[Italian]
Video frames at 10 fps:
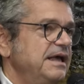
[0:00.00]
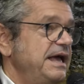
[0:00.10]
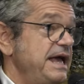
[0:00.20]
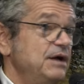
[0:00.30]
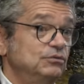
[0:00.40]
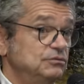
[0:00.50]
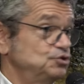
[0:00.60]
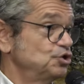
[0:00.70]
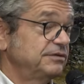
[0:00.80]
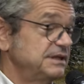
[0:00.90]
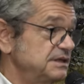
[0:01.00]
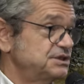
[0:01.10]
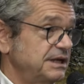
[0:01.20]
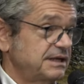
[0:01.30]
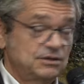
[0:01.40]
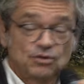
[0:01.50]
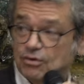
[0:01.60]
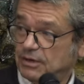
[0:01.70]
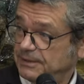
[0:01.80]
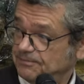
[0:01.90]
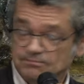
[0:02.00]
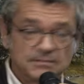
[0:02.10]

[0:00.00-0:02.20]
è un giovane ricercatore,